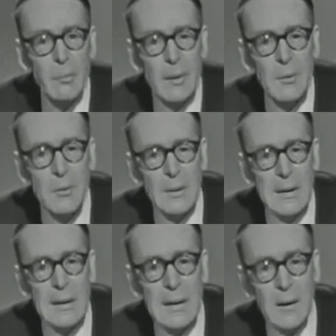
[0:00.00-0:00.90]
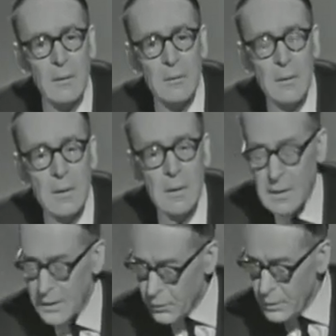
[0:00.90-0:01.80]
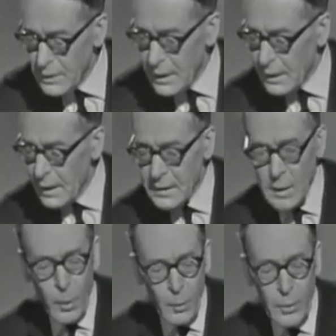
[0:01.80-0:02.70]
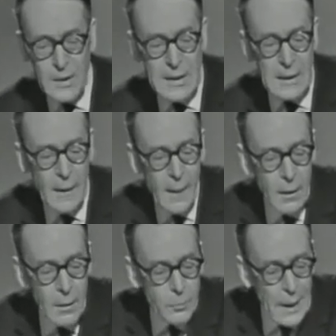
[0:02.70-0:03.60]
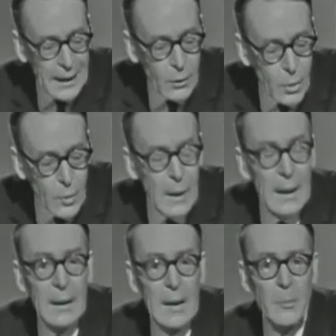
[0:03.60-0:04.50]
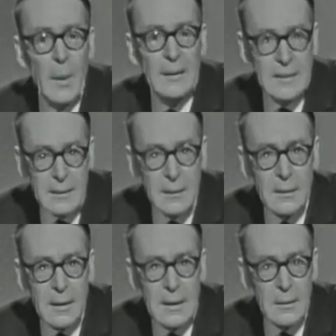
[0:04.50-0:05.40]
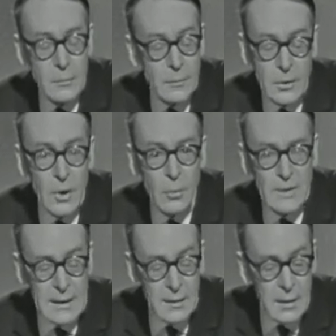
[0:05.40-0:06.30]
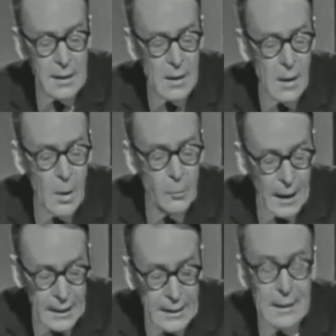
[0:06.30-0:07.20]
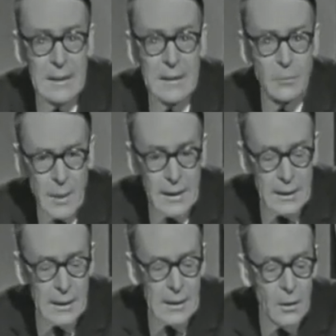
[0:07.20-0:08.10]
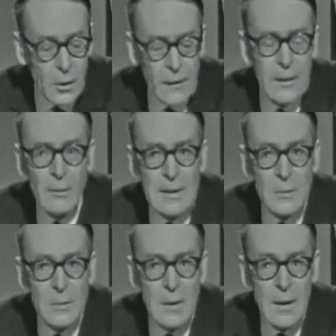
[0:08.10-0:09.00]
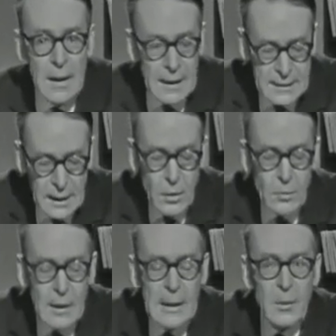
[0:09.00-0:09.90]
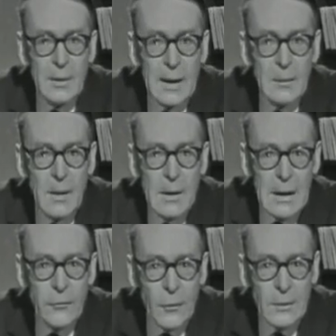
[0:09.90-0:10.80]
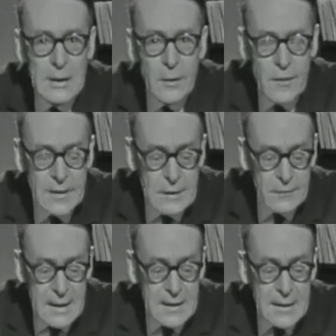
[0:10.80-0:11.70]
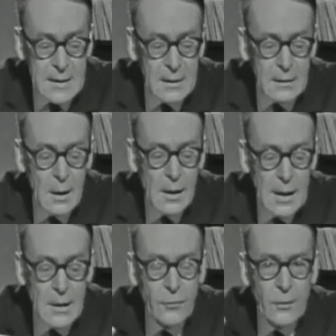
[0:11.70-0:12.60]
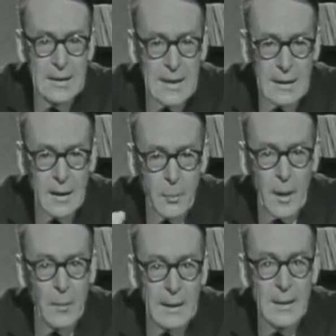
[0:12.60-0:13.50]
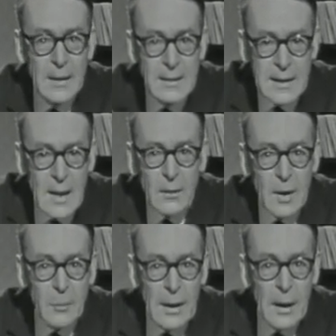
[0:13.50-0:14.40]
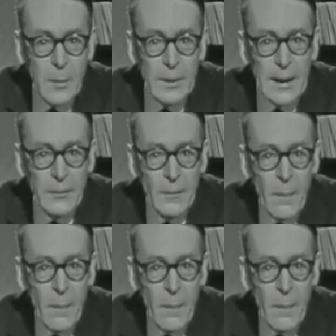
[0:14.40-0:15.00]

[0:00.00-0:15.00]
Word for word: pas du tout une idée de Carnot C'est une idée qui a été proposée par Lebas et par Saint-André, jean Jean-Bon Saint-André, par écrit, par écrit, le 23 août exactement les deux thèmes. Il faut des offensives incessantes et il faut des attaques par masse. C'est ça qu'on appellera le plan Carnot.